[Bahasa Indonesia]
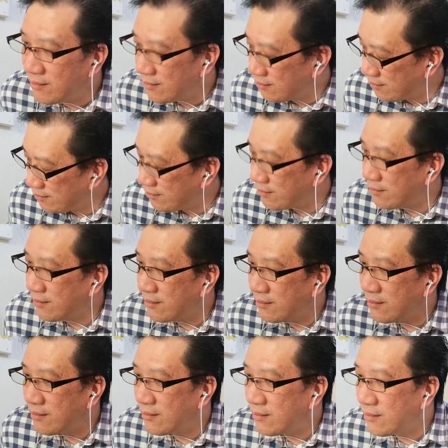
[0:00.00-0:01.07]
hmm,
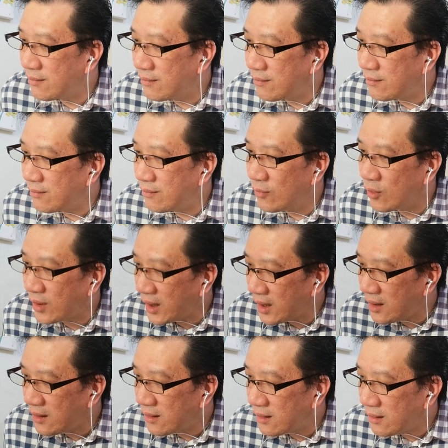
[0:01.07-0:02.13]

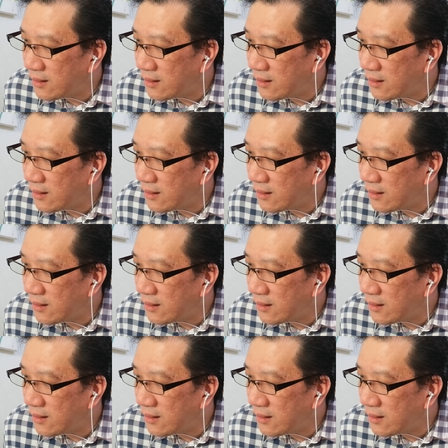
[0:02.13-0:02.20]
mungkin